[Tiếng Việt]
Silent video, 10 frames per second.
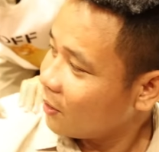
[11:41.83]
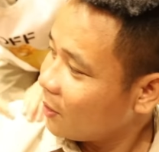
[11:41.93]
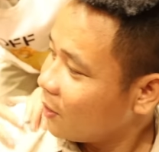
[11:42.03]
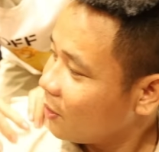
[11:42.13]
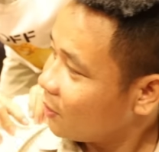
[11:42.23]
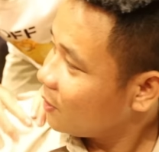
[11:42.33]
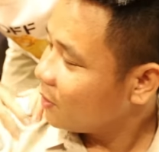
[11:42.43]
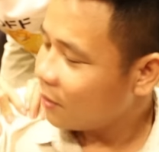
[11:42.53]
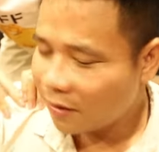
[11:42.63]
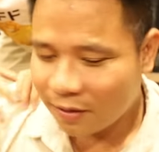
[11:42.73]
Đi xe về
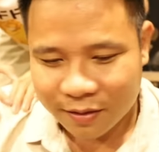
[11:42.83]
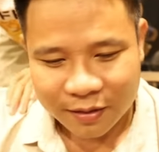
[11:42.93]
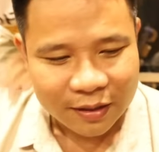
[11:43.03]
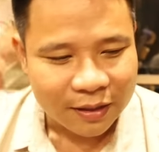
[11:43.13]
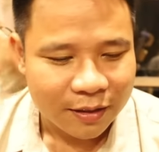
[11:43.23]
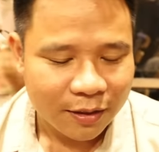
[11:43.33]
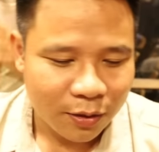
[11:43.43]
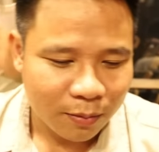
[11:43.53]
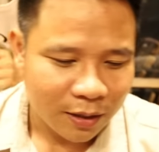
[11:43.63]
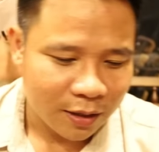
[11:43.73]
mệt rồi anh Phú
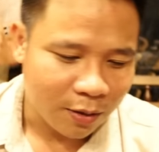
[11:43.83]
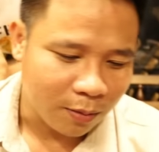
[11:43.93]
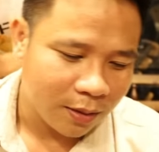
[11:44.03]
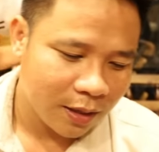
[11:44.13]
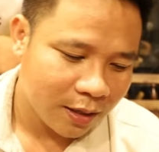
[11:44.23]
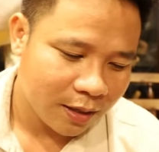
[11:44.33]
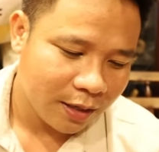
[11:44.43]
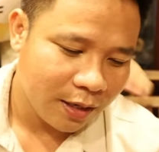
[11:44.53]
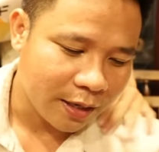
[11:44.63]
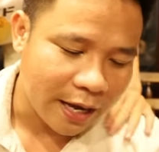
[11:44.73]
nói chung là cũng à,
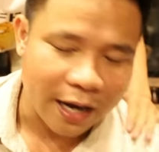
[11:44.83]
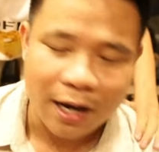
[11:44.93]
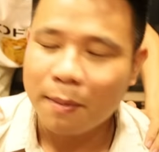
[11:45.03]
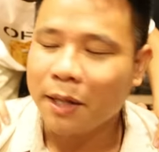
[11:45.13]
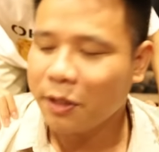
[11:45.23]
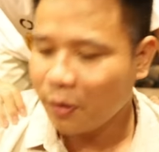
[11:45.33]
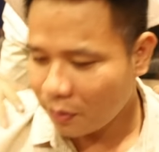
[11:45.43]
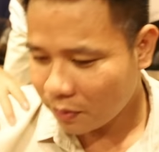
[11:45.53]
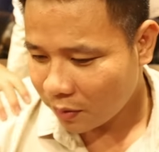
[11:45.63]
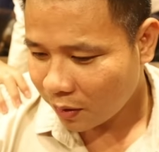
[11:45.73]
đi đường dài hơi mệt
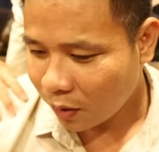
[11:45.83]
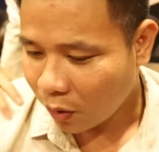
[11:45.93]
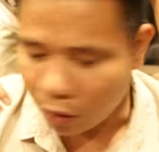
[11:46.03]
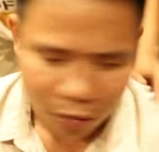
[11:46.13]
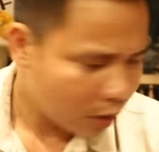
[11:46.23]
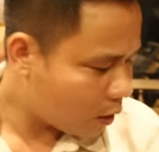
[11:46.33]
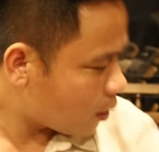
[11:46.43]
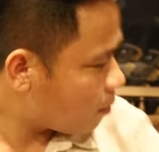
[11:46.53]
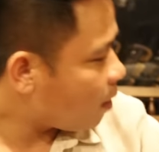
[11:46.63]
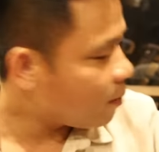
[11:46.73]
xíu Ủa rồi
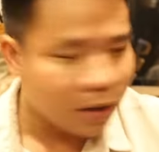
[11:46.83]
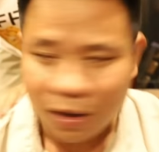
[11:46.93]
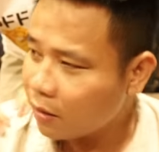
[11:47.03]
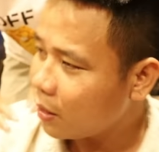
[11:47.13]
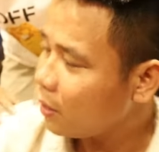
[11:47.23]
cưng đóng bóp vậy cưng có